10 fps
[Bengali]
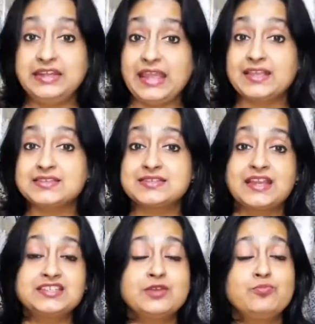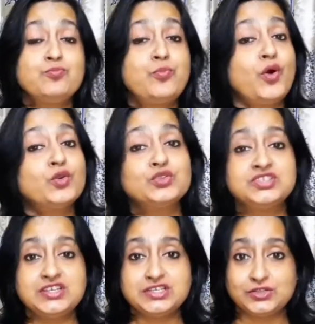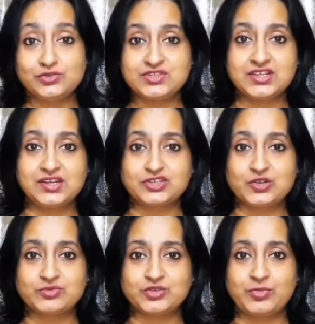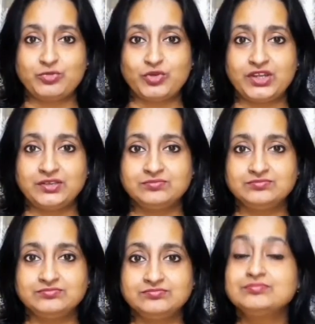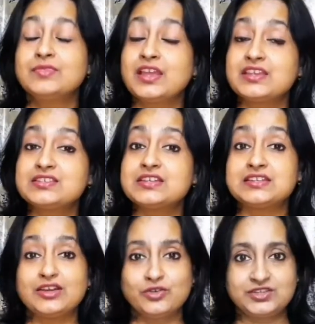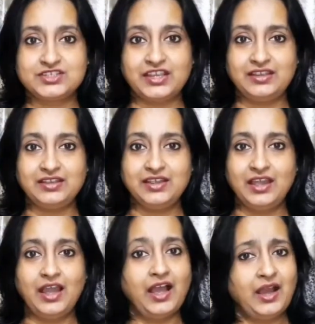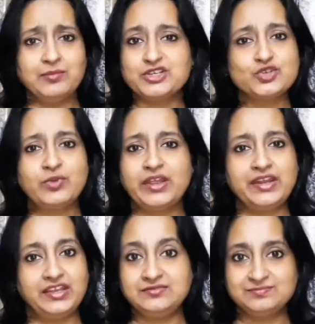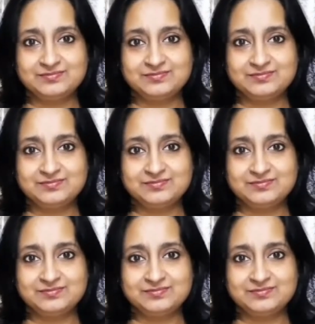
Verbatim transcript: নেক্সট একটা বড় জিনিস লুজাররা সবসময় বলে সেটা হচ্ছে আমার সময় নেই